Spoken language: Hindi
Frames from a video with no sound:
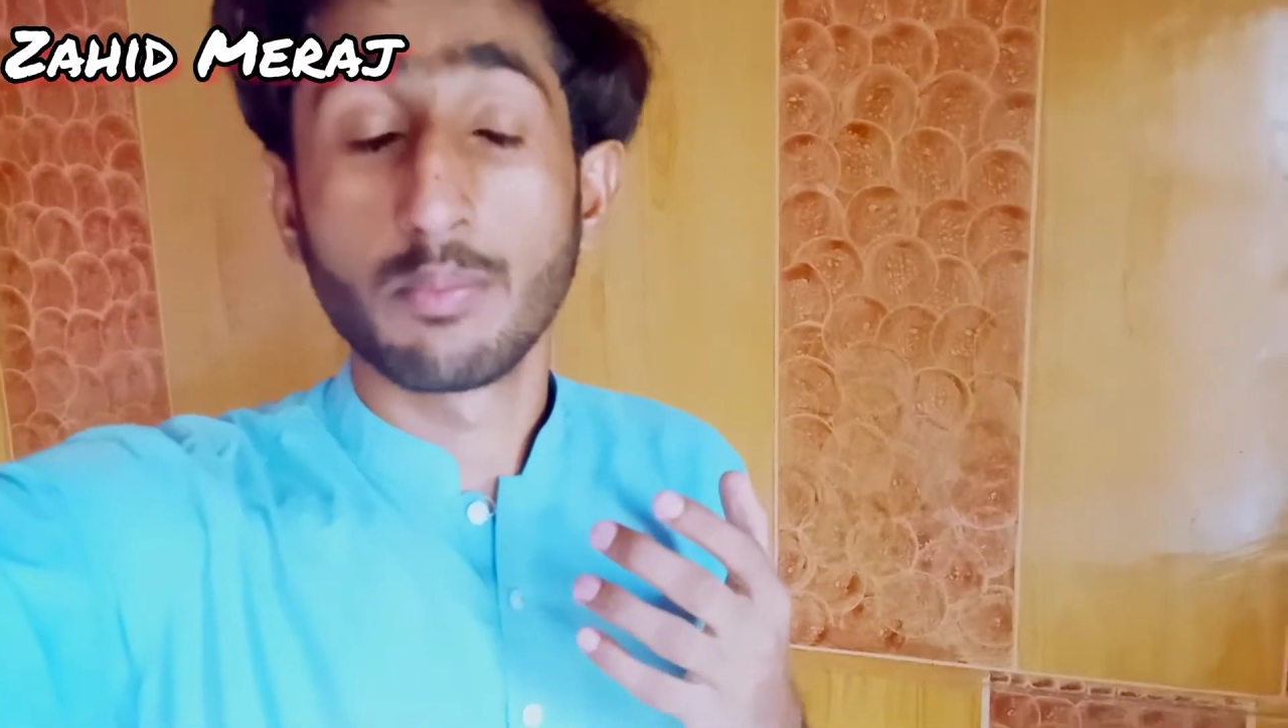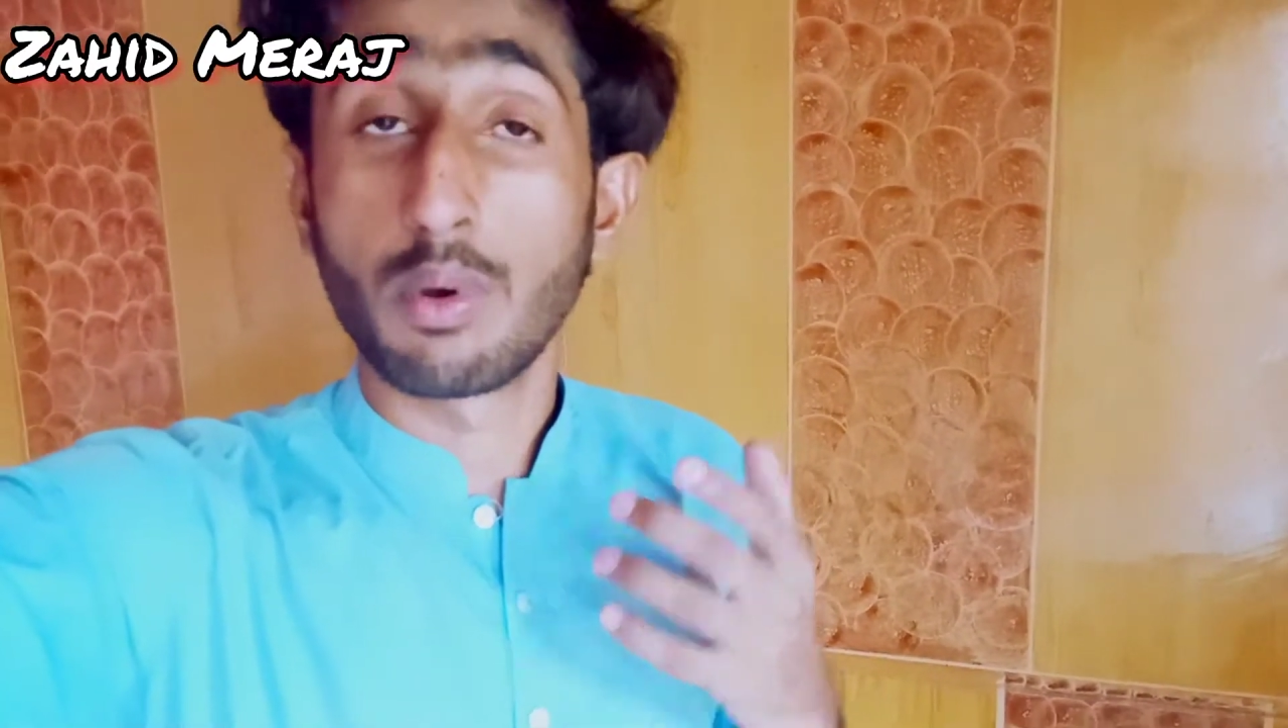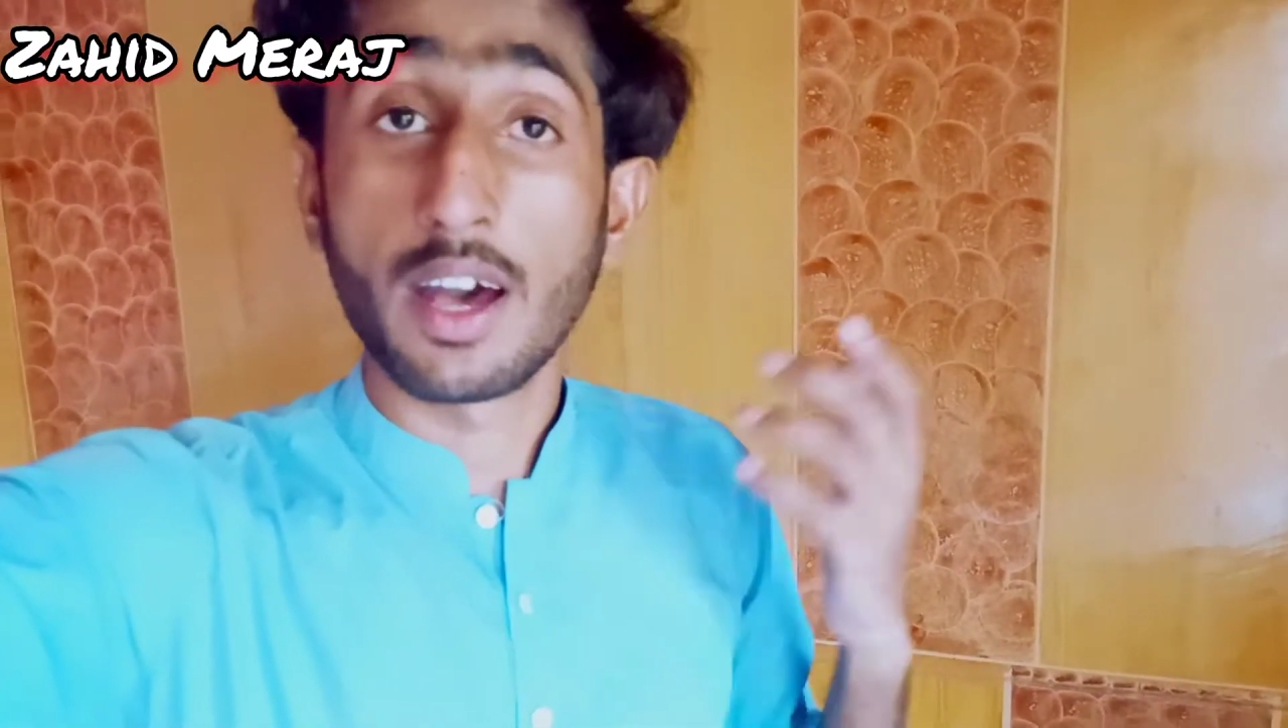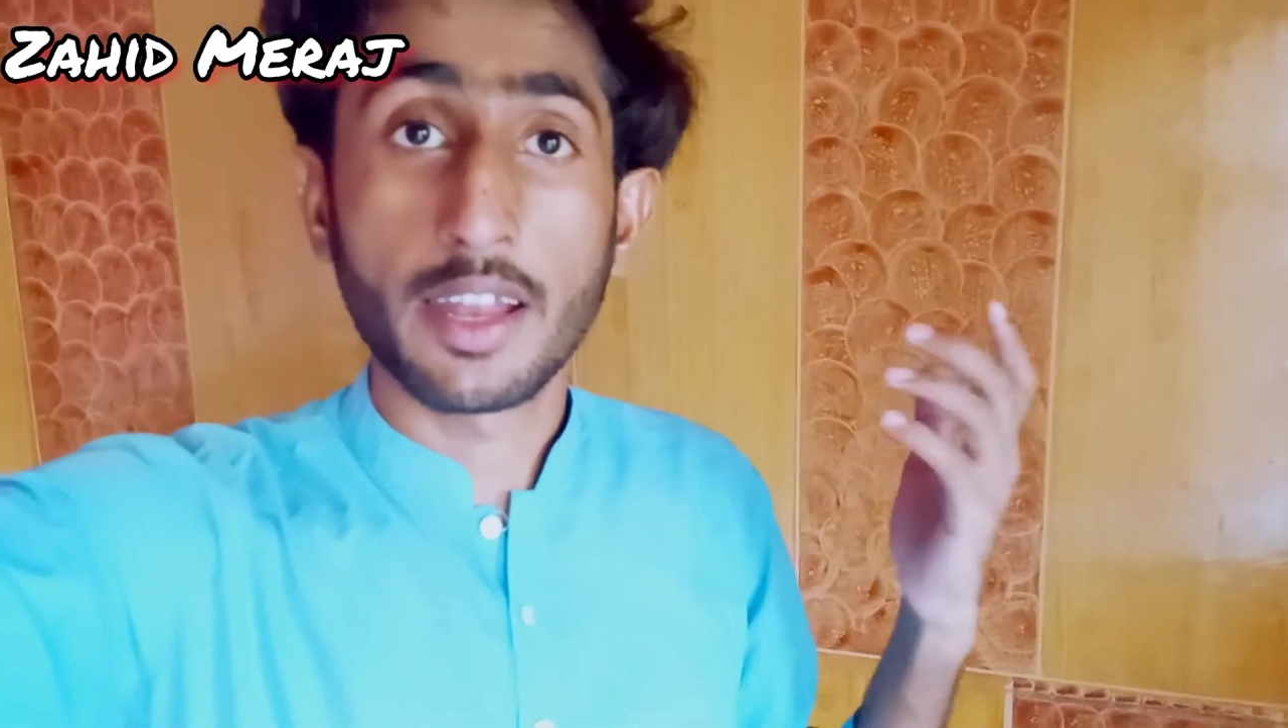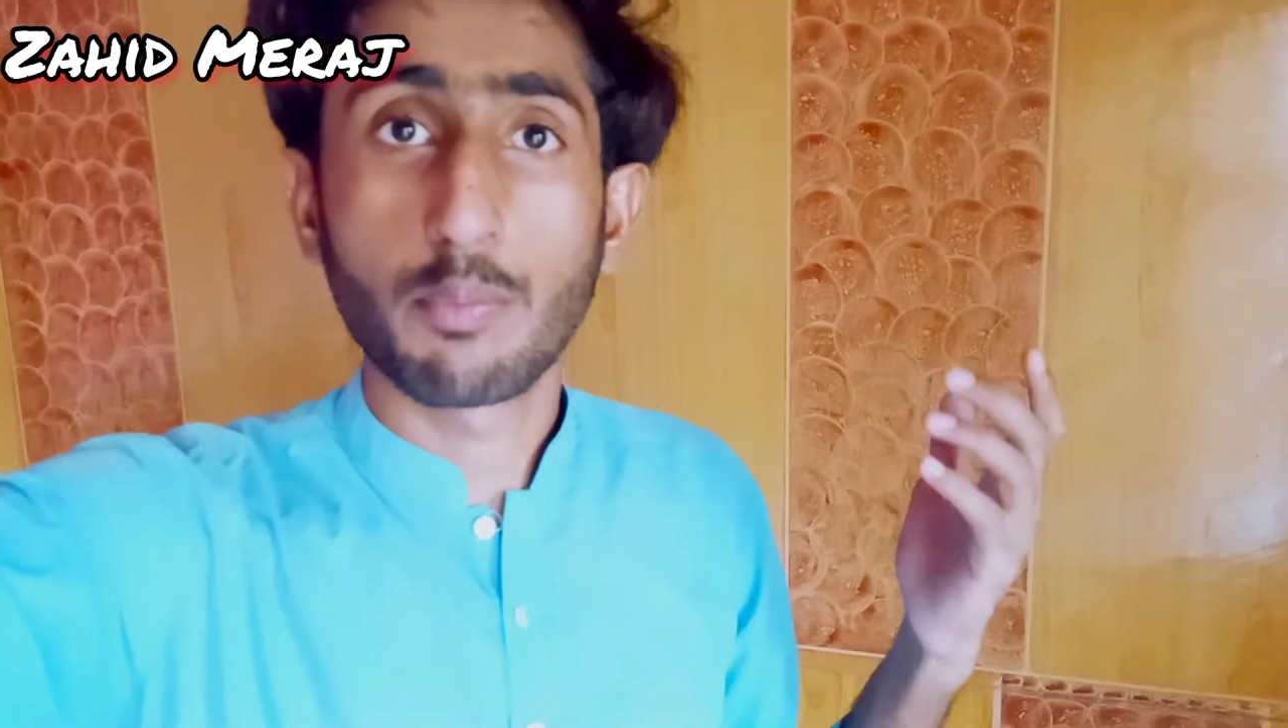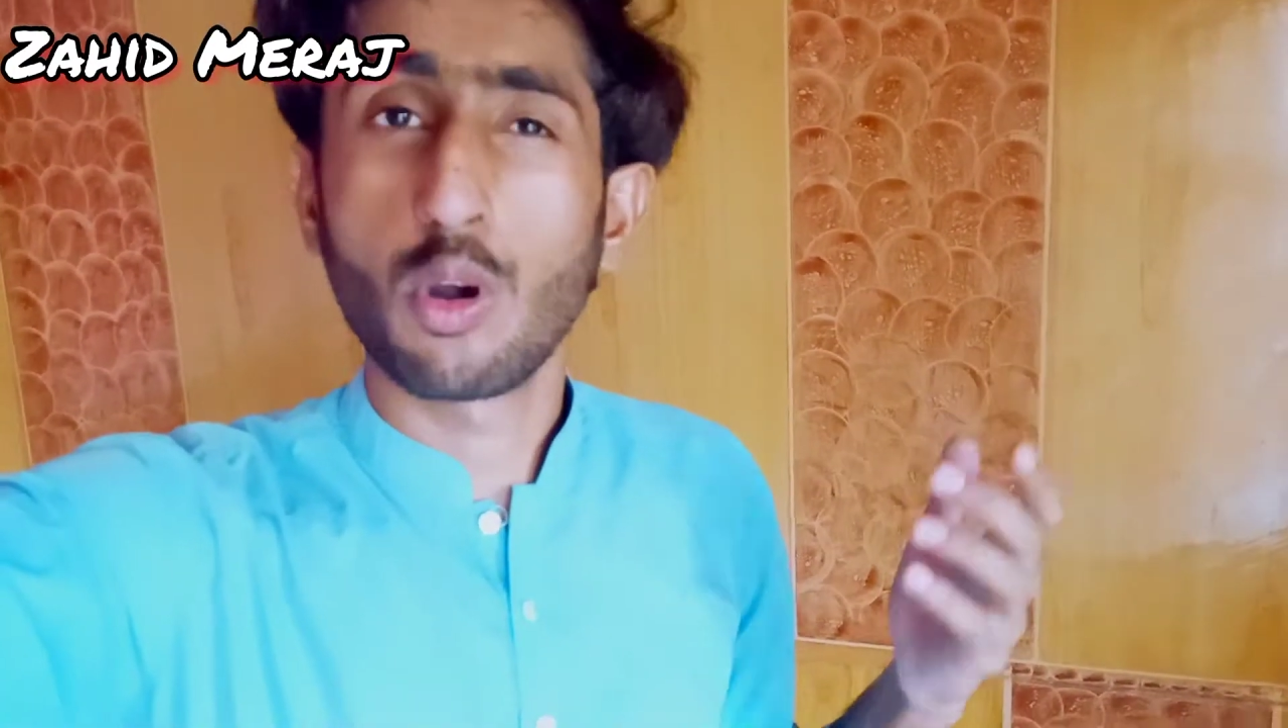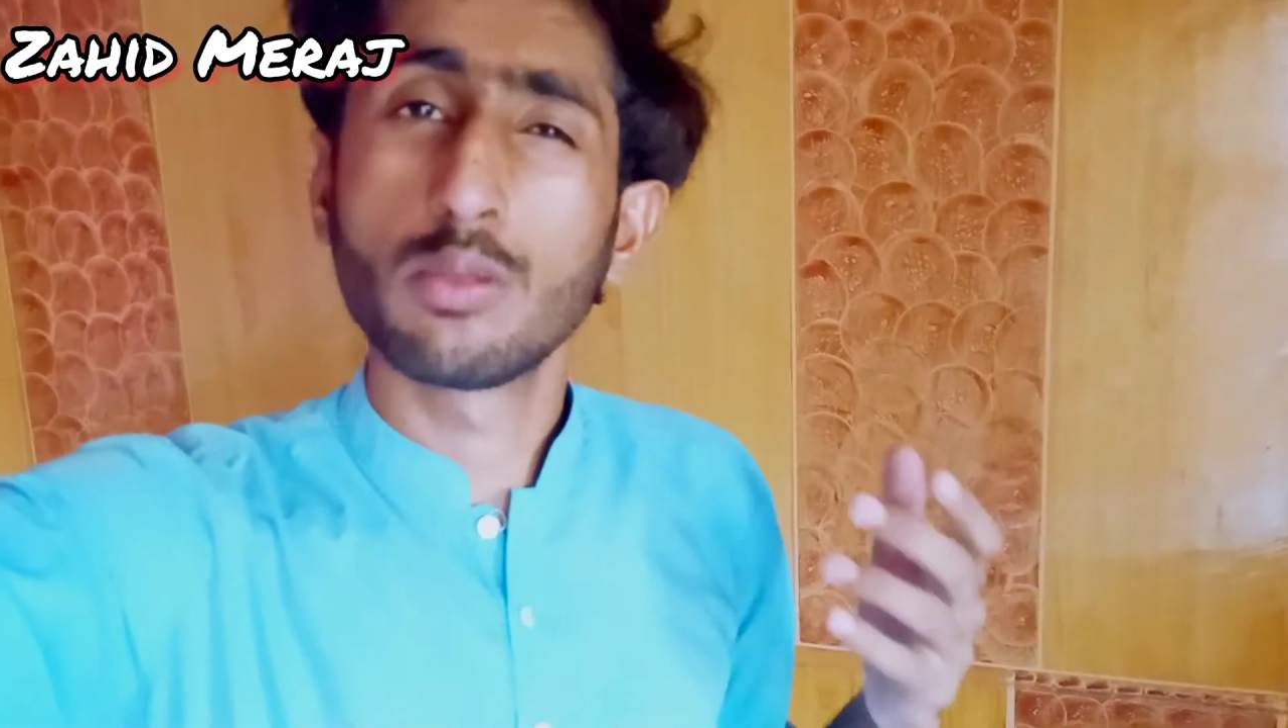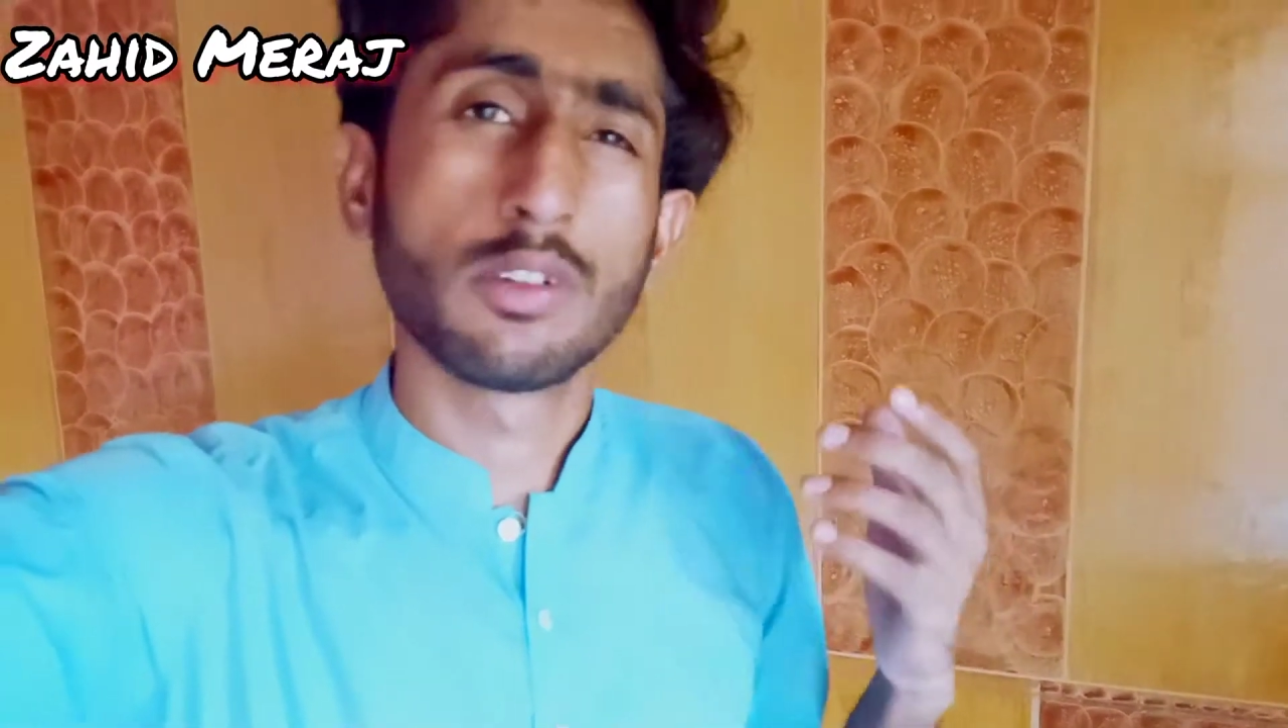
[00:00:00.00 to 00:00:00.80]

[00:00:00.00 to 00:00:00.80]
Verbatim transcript: बाहर बहुत